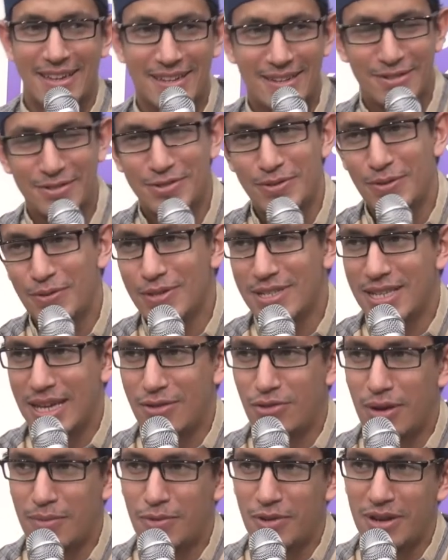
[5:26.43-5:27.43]
Rasul usia
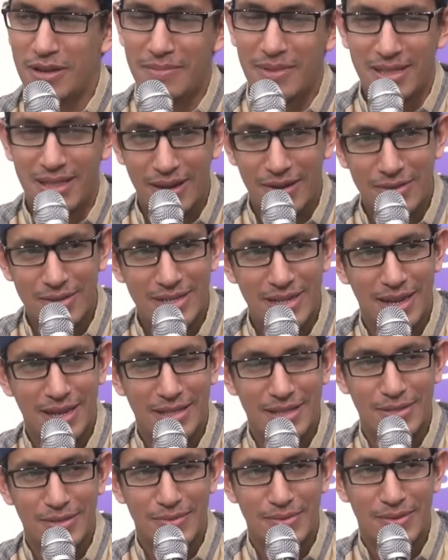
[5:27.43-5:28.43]
25 tahun saat
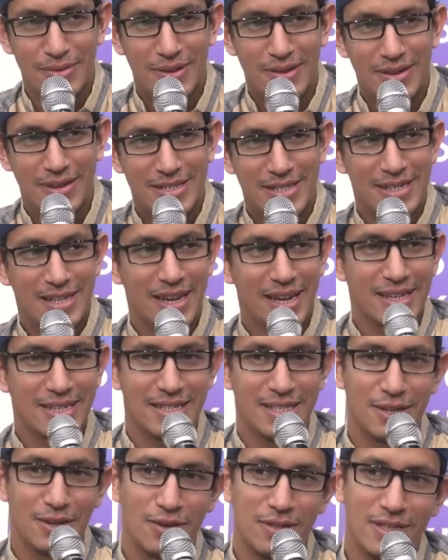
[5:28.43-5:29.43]
itu sedangkan
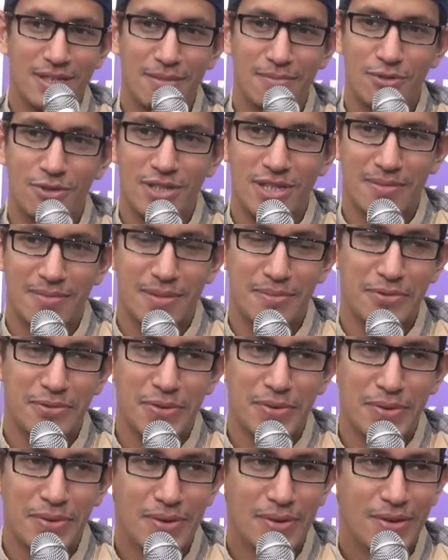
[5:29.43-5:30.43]
Siti Khadijah berusia
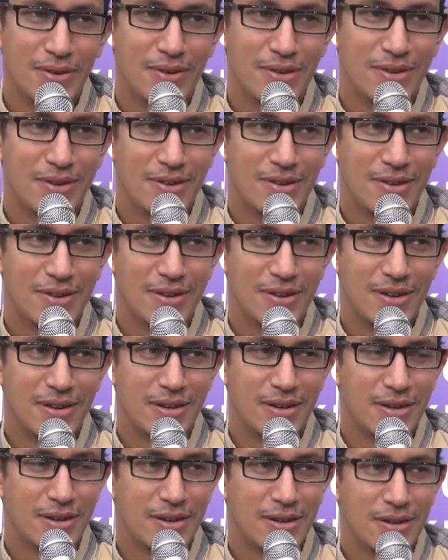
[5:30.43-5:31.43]
40
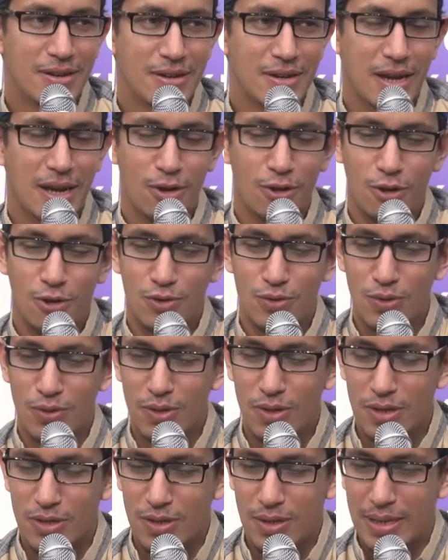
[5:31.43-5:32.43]
kalau
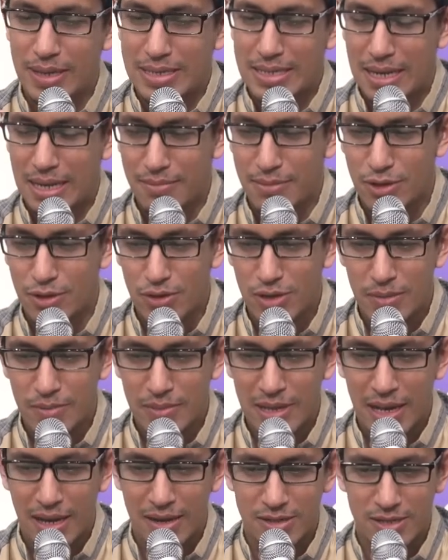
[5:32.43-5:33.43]
Rasulullah SAW itu
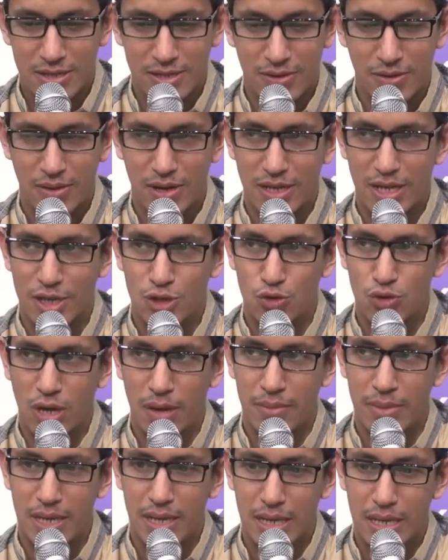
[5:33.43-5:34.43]
dibilang seseorang yang suka
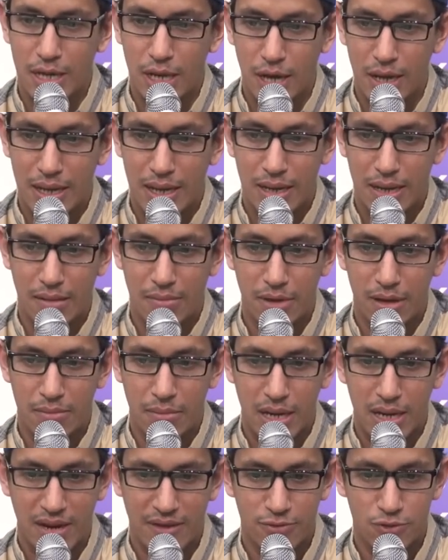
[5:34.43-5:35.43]
menikah karena
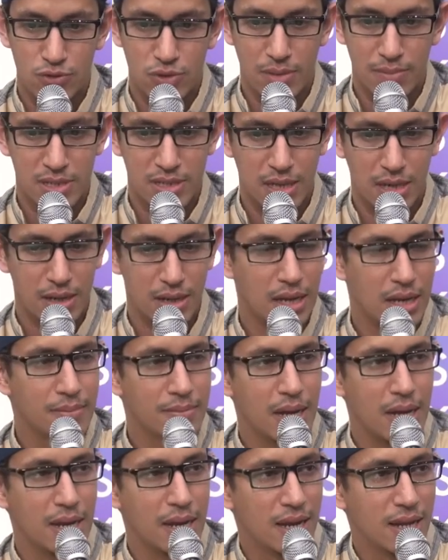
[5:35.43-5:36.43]
memang nafsunya besar dari
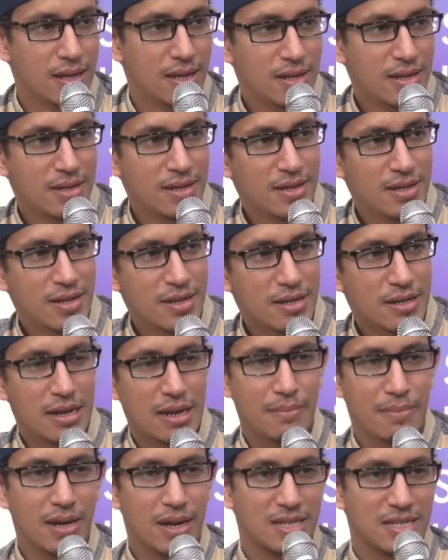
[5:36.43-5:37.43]
mana?
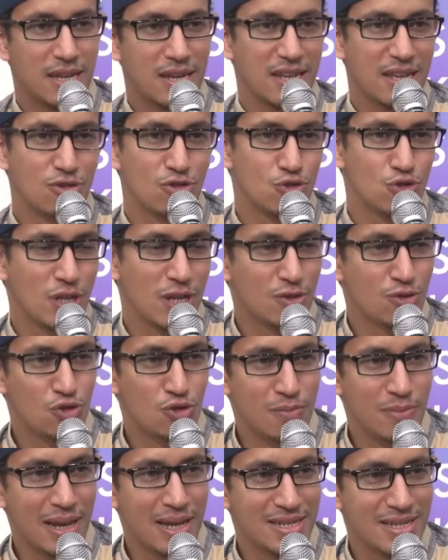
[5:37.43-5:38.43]
Kenapa nggak cari yang usia 17
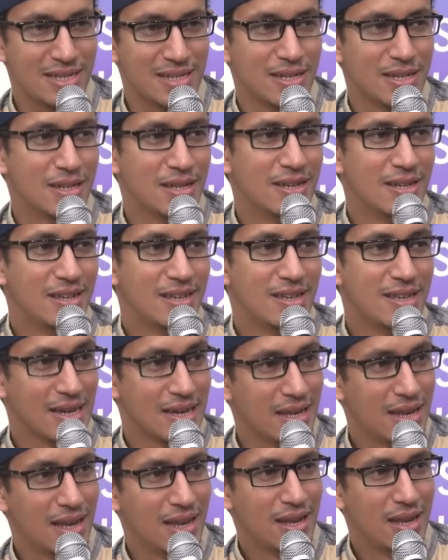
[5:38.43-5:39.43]
aja, ya
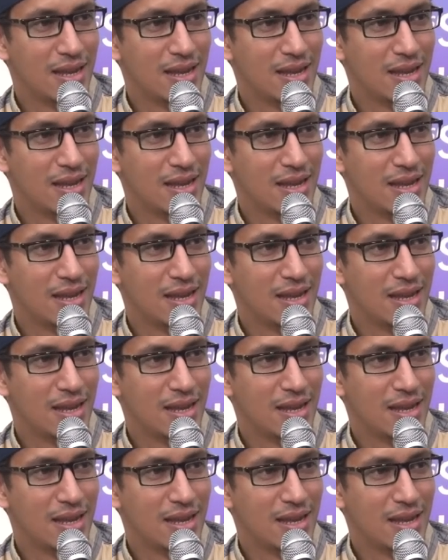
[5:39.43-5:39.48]
kan?